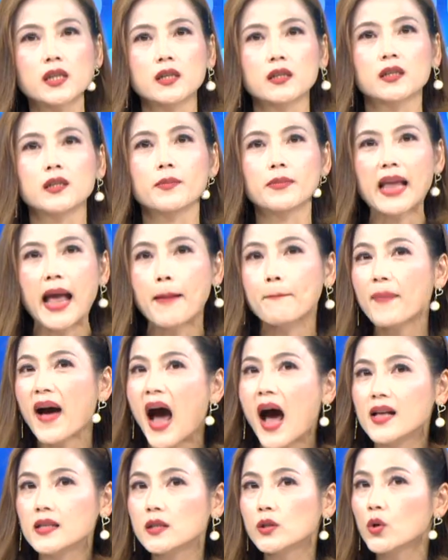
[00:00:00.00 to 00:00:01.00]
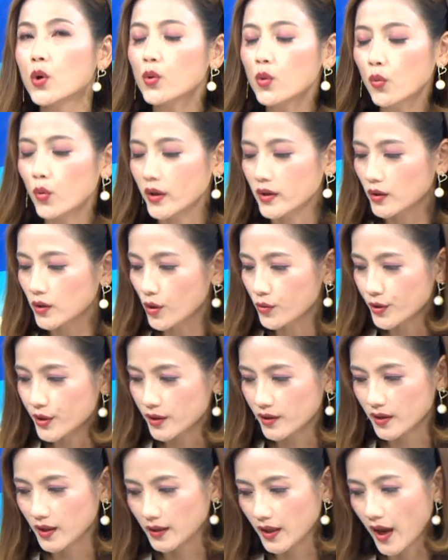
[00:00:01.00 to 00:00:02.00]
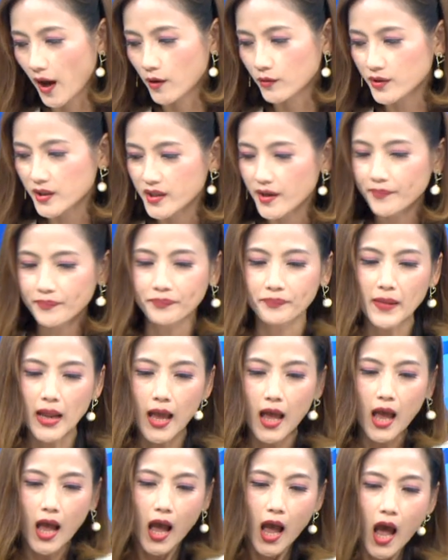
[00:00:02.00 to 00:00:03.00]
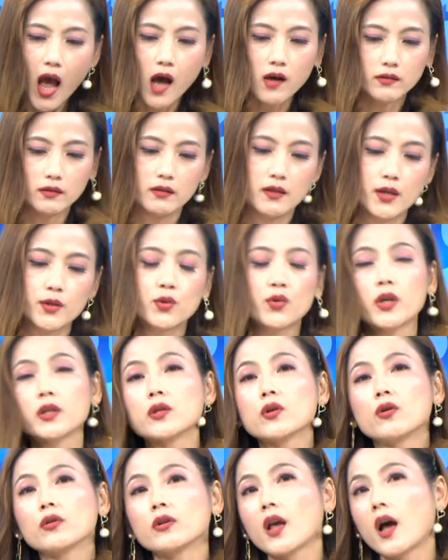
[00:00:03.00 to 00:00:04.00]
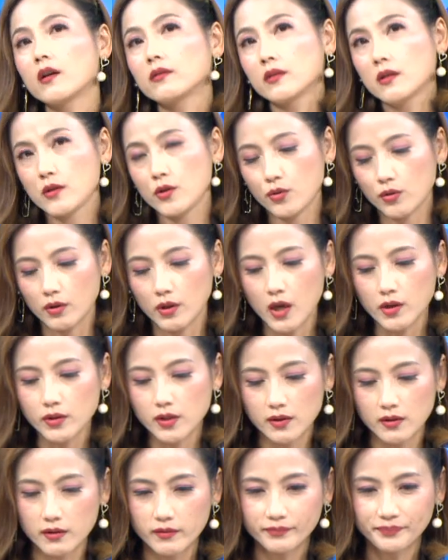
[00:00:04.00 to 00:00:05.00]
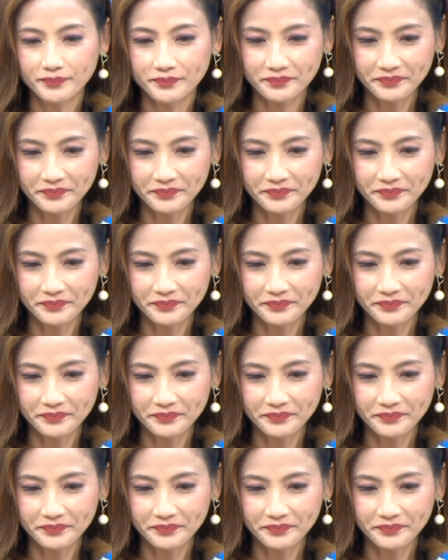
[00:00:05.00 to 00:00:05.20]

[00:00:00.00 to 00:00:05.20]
时怎么样？盘中滚动式的调整。好，那最重要的，你说老师。